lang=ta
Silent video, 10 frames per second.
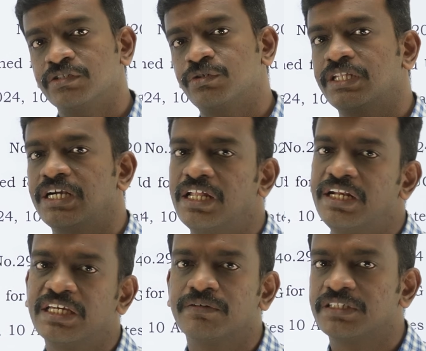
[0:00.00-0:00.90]
ஸோ
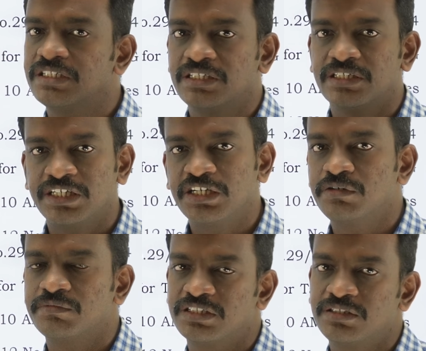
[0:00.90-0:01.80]
அதனால் நீங்கள் வந்து
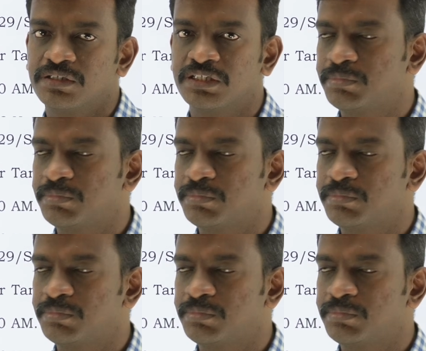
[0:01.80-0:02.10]
நீங்களும் வந்து